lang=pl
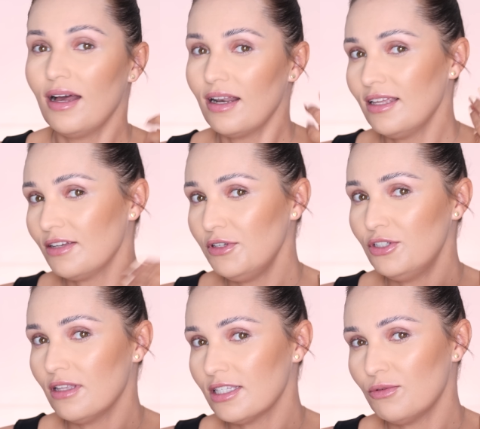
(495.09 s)
ale jak
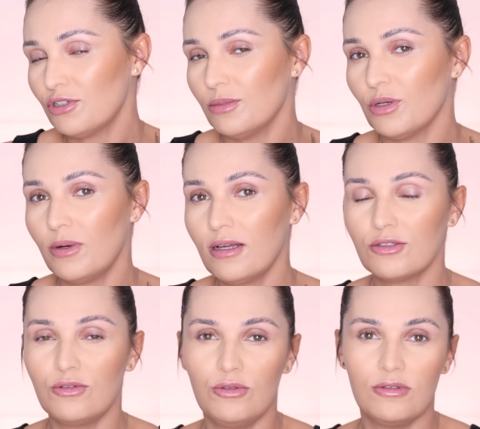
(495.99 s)
widzicie na załączonym
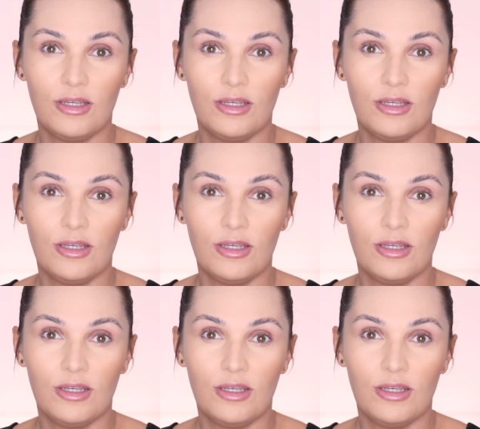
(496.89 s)
obrazku,